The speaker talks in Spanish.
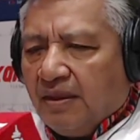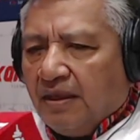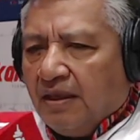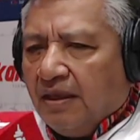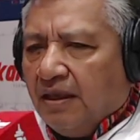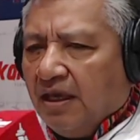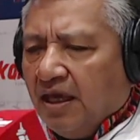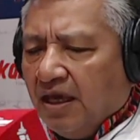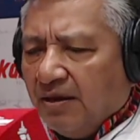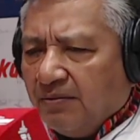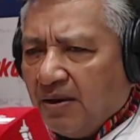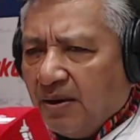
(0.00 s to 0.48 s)

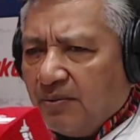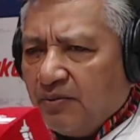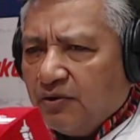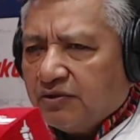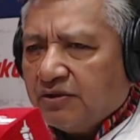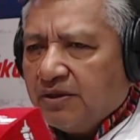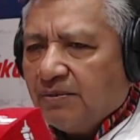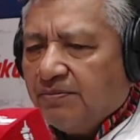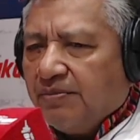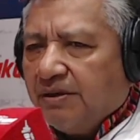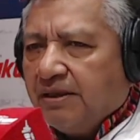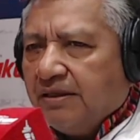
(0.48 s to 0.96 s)
que
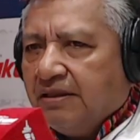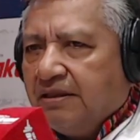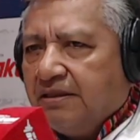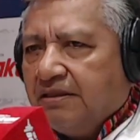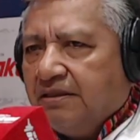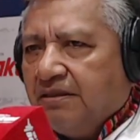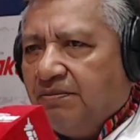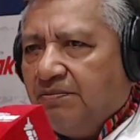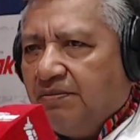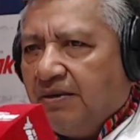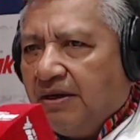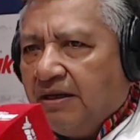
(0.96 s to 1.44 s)
vamos a
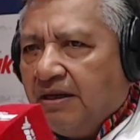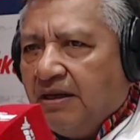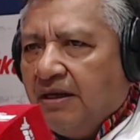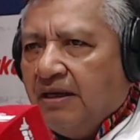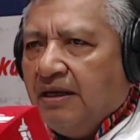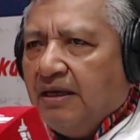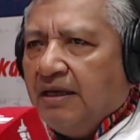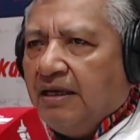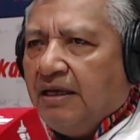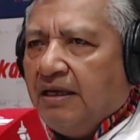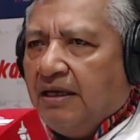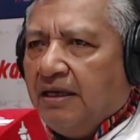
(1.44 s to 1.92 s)

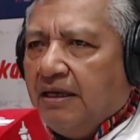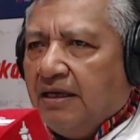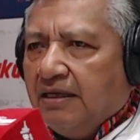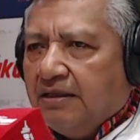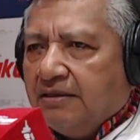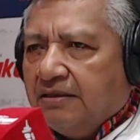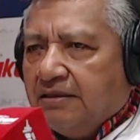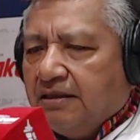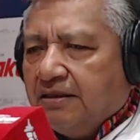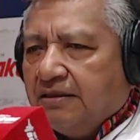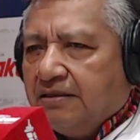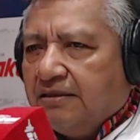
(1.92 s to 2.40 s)
participar en
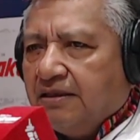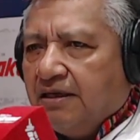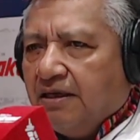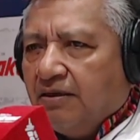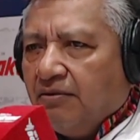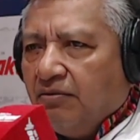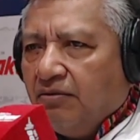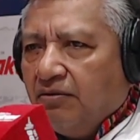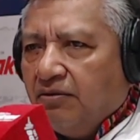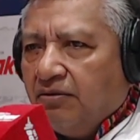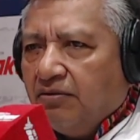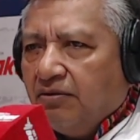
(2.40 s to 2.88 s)
este
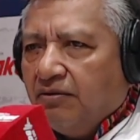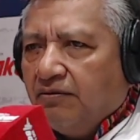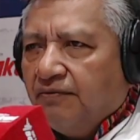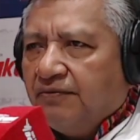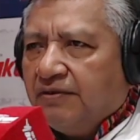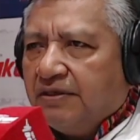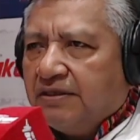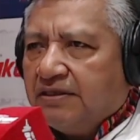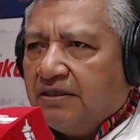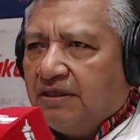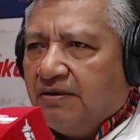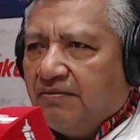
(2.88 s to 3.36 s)
segundo
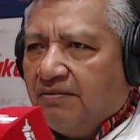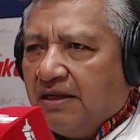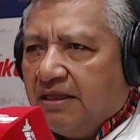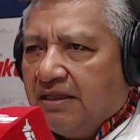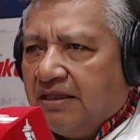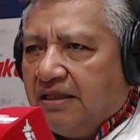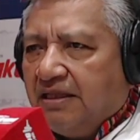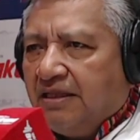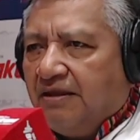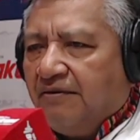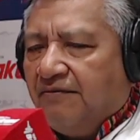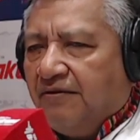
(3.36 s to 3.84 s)

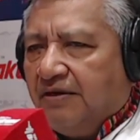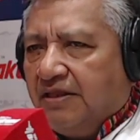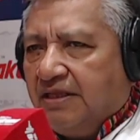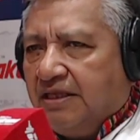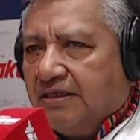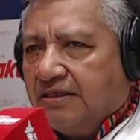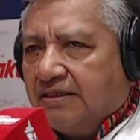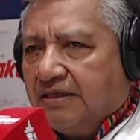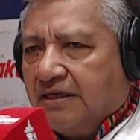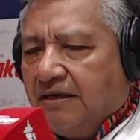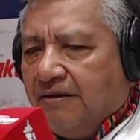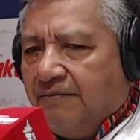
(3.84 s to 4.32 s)
festival de la
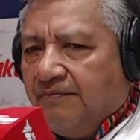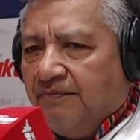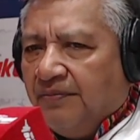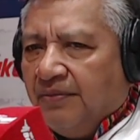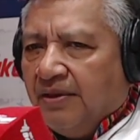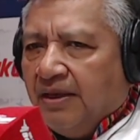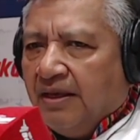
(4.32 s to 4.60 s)
Fanesca.